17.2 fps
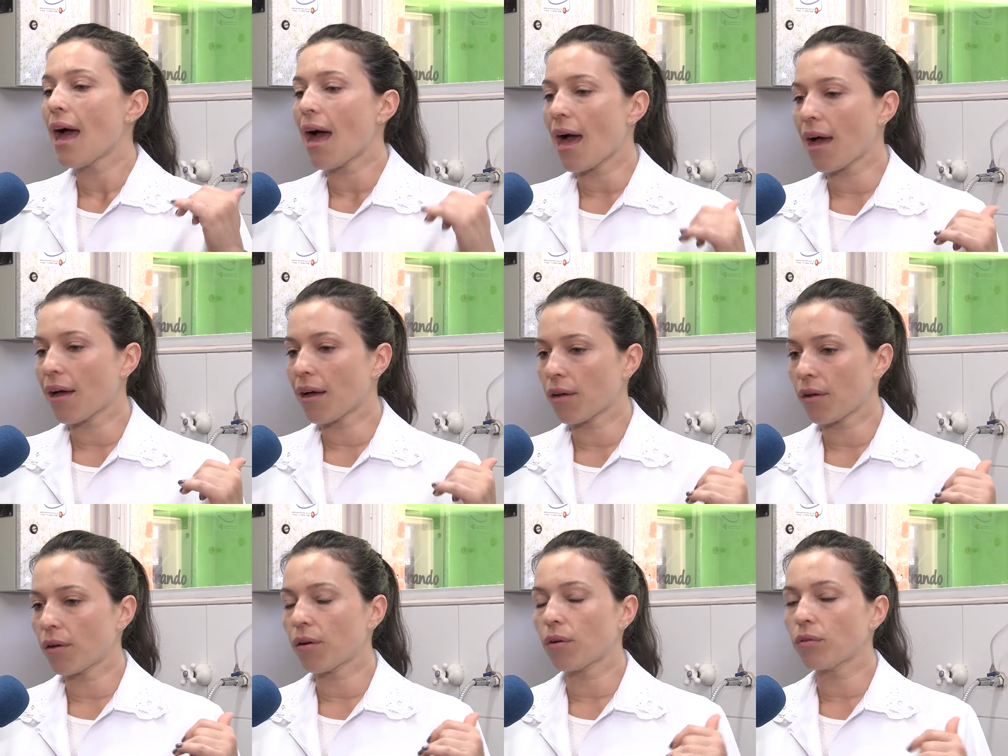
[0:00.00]

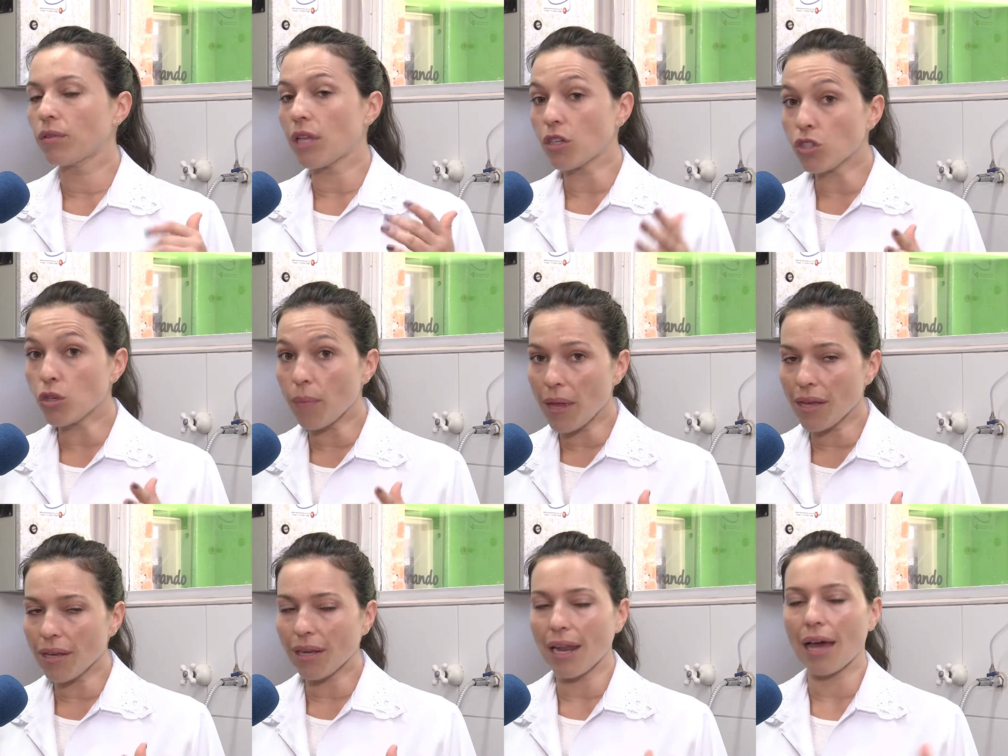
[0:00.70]
Ah, deixo
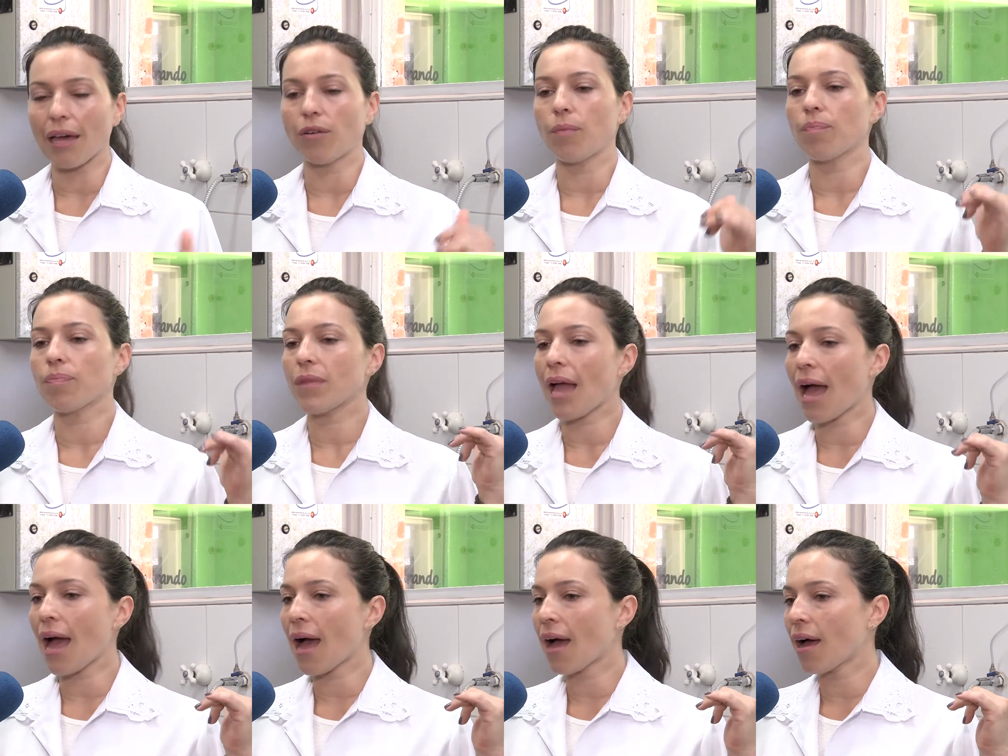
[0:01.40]
bem claro,
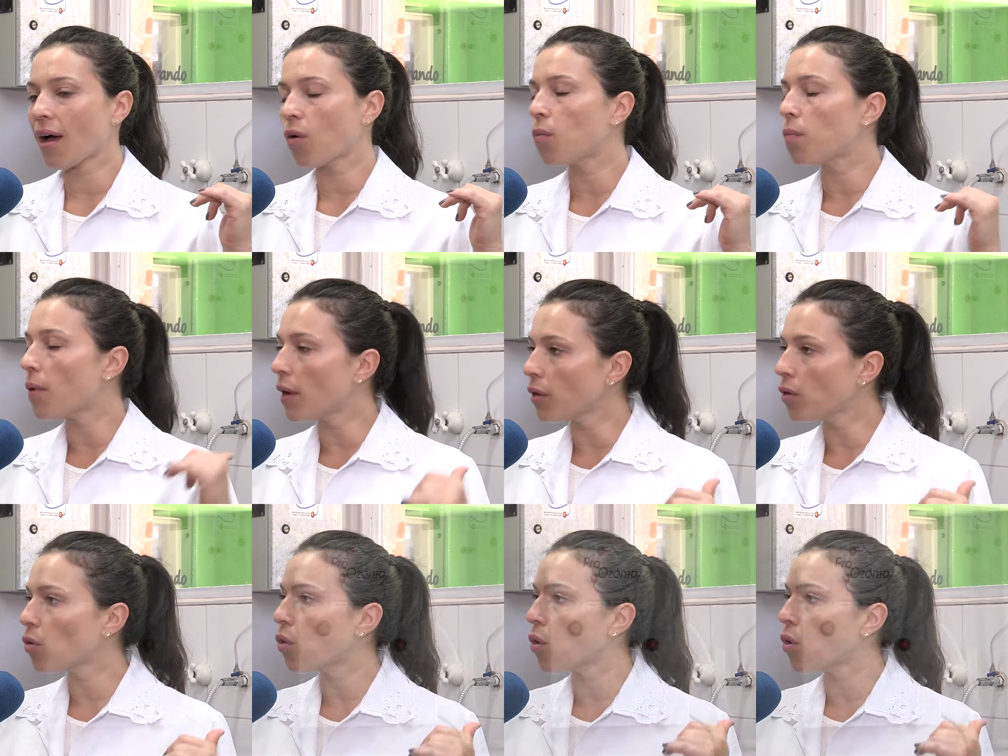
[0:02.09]
a, o banho